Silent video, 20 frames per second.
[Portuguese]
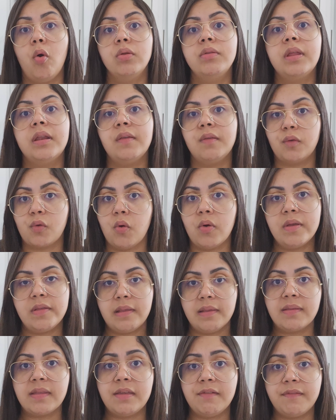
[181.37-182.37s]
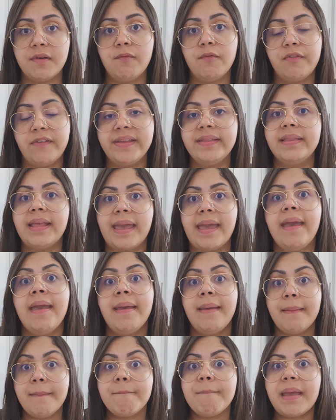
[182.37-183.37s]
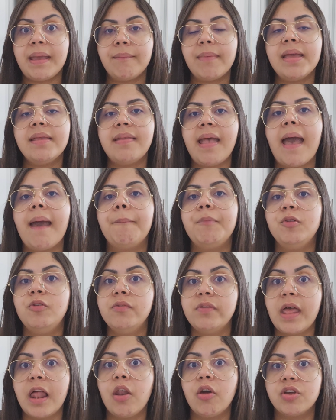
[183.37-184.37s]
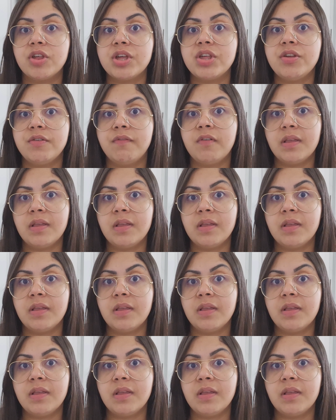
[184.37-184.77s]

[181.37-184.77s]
outras coisas que vão vender bem mais rápido na loja de